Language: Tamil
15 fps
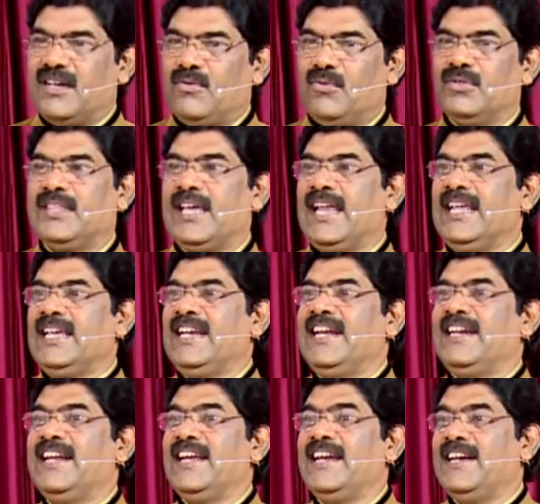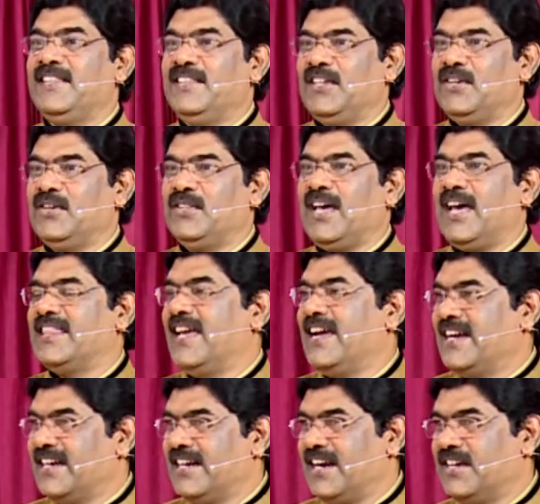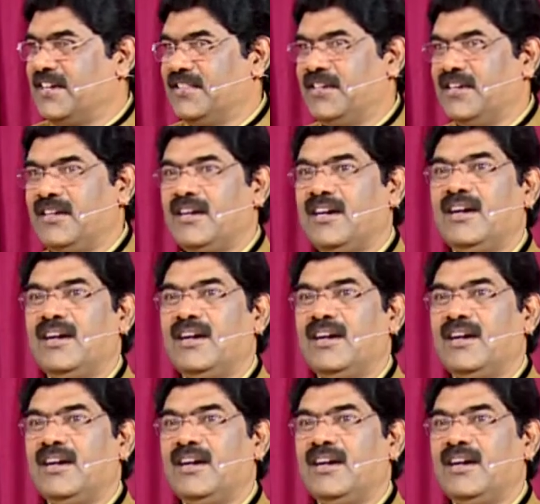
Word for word: உன் தலையில் என்ன எழுதி இருக்குதோ அதாங்க நடக்குது